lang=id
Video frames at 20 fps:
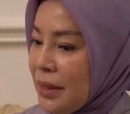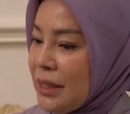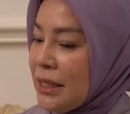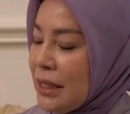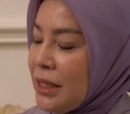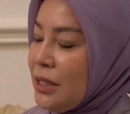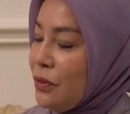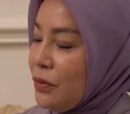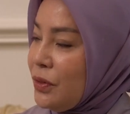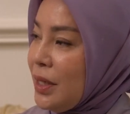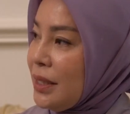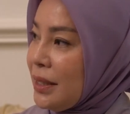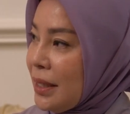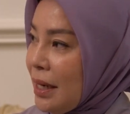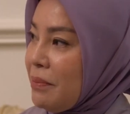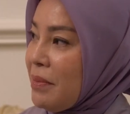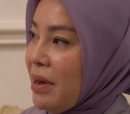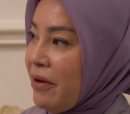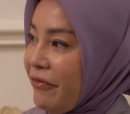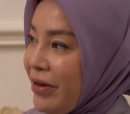di sini sudah
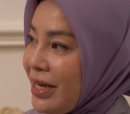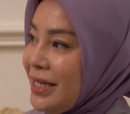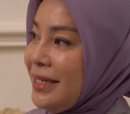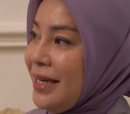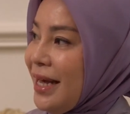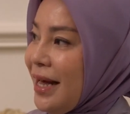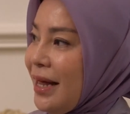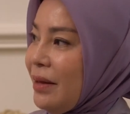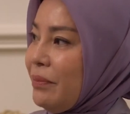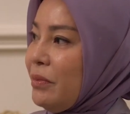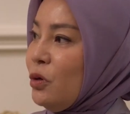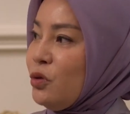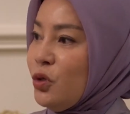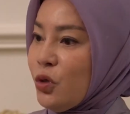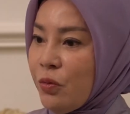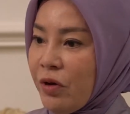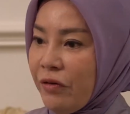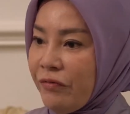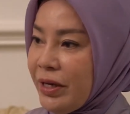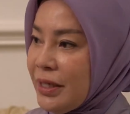terima facial mau coba